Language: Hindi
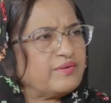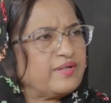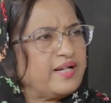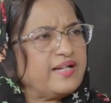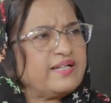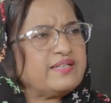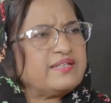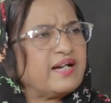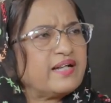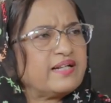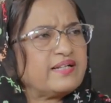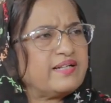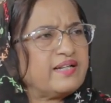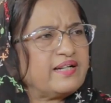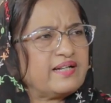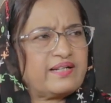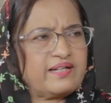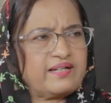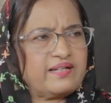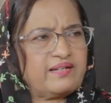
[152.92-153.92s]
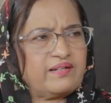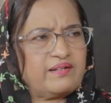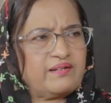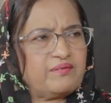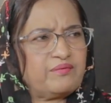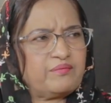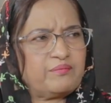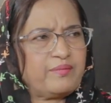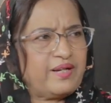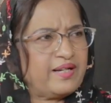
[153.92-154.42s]
नहीं जानते
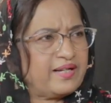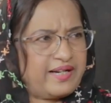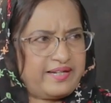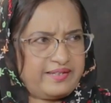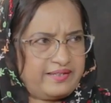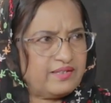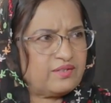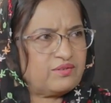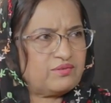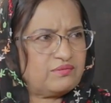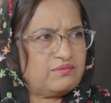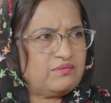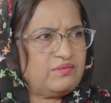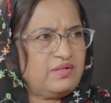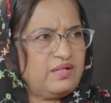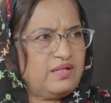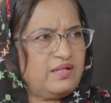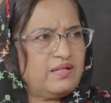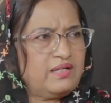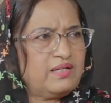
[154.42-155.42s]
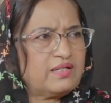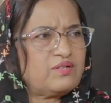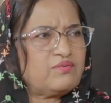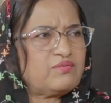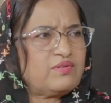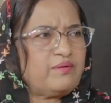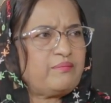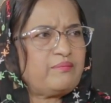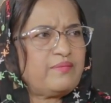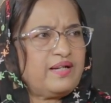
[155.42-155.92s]
कि मैं राइटर हूँ अच्छा
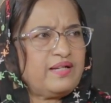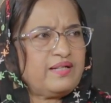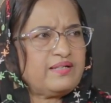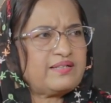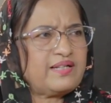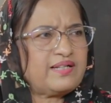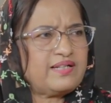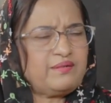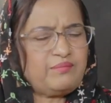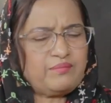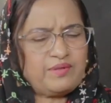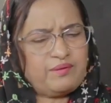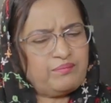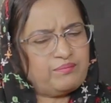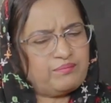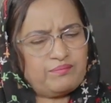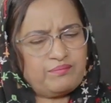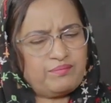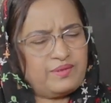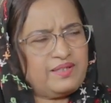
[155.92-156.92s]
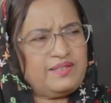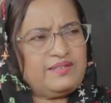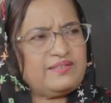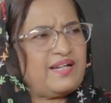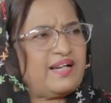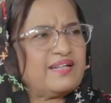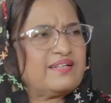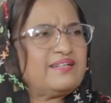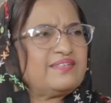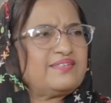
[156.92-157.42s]
क्योंकि मैं ज़ाहिर मैं बड़ी
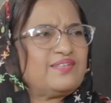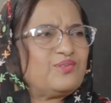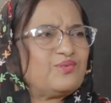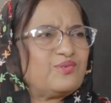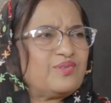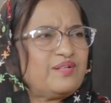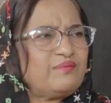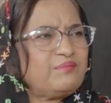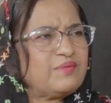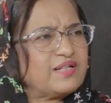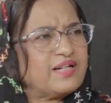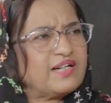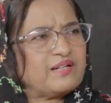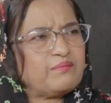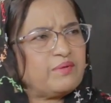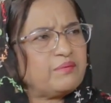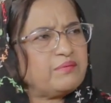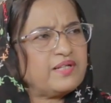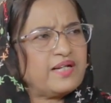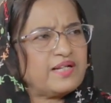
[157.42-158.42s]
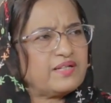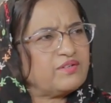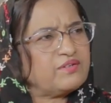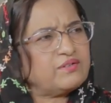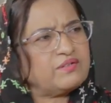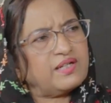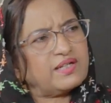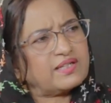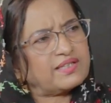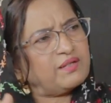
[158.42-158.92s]
सादा सी हूँ ना मैं घर में भी हम्म। रहती हूँ
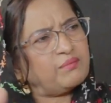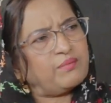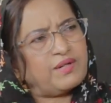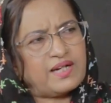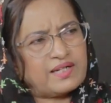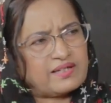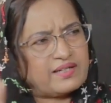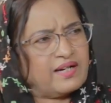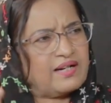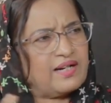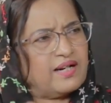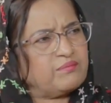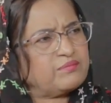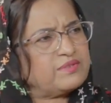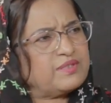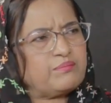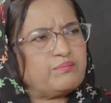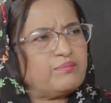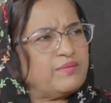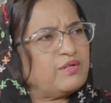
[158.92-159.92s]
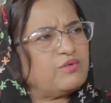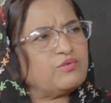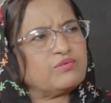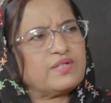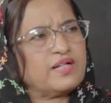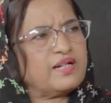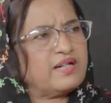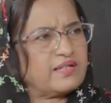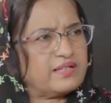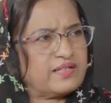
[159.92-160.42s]
तो घर के बाहर के काम सब मैं
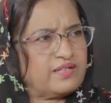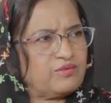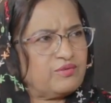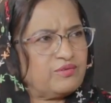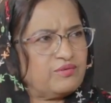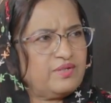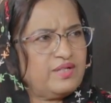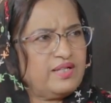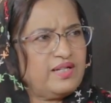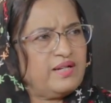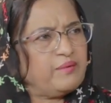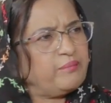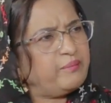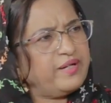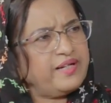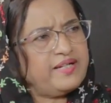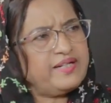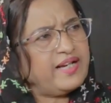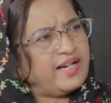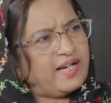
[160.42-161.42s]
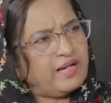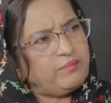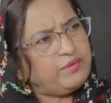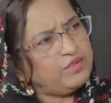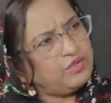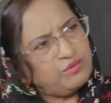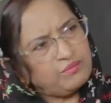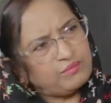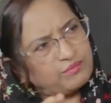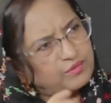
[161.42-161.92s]
खुद ही करती हूँ अच्छा। मेड है
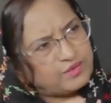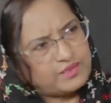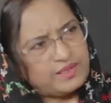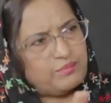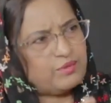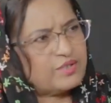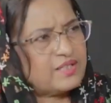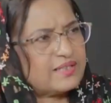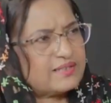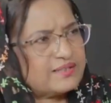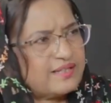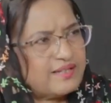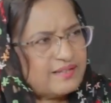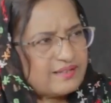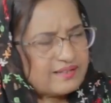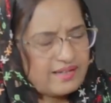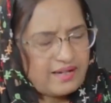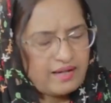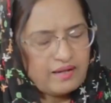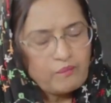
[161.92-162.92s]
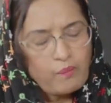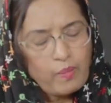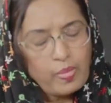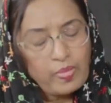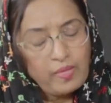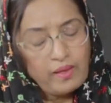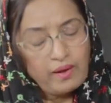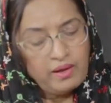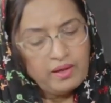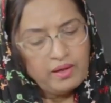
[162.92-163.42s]
भी तो मुझे बहुत अच्छा लगता है
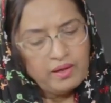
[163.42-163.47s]
हाँ।